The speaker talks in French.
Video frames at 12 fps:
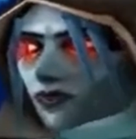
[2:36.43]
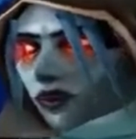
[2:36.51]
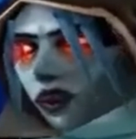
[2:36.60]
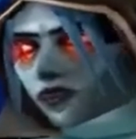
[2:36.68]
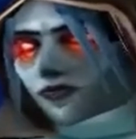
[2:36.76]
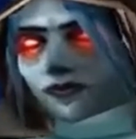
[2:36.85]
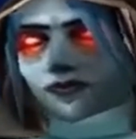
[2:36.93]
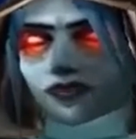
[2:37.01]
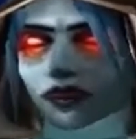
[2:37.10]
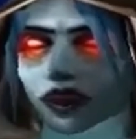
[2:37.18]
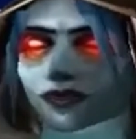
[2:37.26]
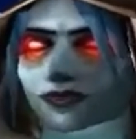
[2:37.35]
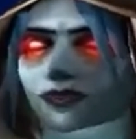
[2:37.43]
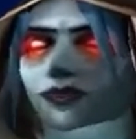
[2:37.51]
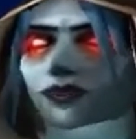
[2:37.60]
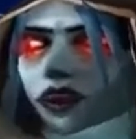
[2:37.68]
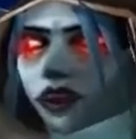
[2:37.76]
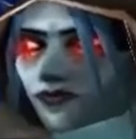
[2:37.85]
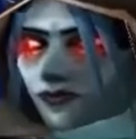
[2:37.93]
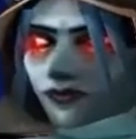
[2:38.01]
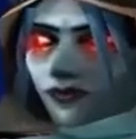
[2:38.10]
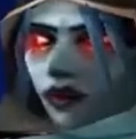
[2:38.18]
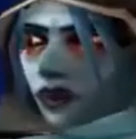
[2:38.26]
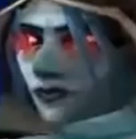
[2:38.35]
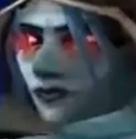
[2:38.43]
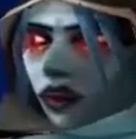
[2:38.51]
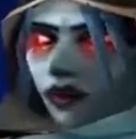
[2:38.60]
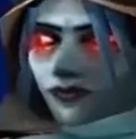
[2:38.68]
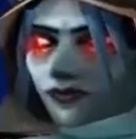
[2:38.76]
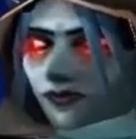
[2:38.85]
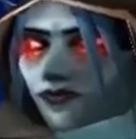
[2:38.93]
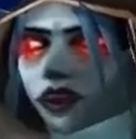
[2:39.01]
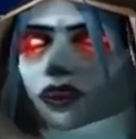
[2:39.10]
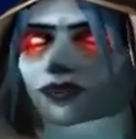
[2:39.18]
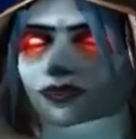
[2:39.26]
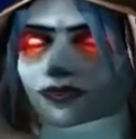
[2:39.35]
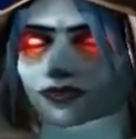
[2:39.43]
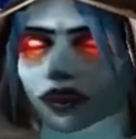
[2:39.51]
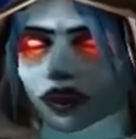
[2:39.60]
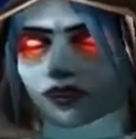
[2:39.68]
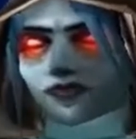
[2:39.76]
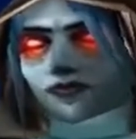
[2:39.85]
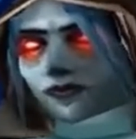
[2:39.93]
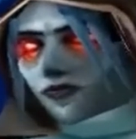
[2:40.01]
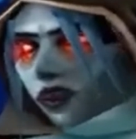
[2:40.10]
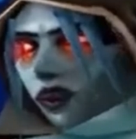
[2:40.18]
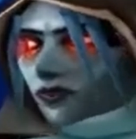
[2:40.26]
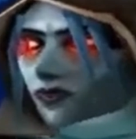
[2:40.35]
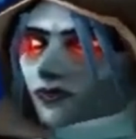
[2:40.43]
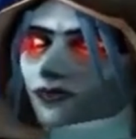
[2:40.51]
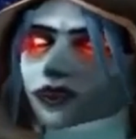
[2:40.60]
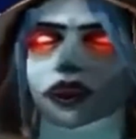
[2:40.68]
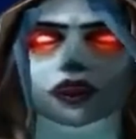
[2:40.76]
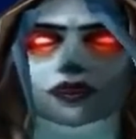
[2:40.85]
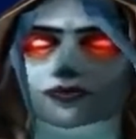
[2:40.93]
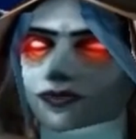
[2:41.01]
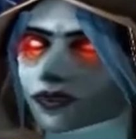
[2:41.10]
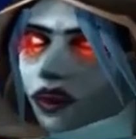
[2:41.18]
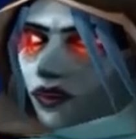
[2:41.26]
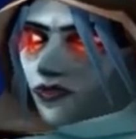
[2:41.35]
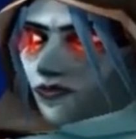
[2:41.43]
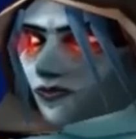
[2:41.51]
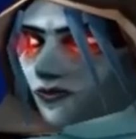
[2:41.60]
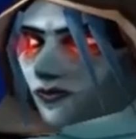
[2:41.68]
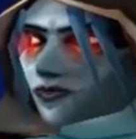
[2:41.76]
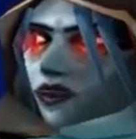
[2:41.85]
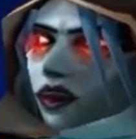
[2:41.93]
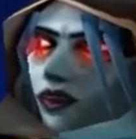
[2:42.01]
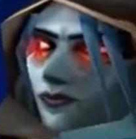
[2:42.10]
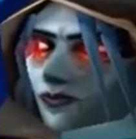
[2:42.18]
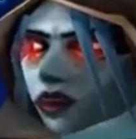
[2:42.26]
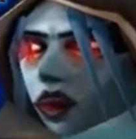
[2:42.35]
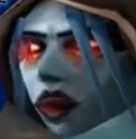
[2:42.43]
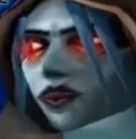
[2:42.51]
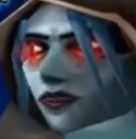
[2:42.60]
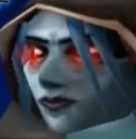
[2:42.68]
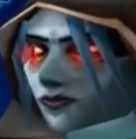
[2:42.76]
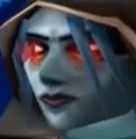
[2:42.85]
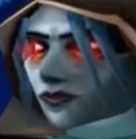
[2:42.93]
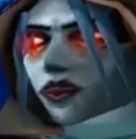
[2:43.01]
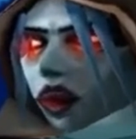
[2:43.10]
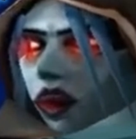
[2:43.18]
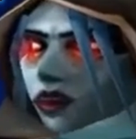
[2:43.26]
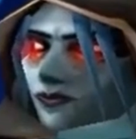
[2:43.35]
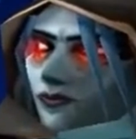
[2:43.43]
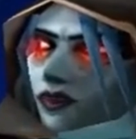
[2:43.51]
Pas vous, ma sœur Il y a quelques jours, nous étions les esclaves du roi Lich. Nous n'existions que pour massacrer en son nom.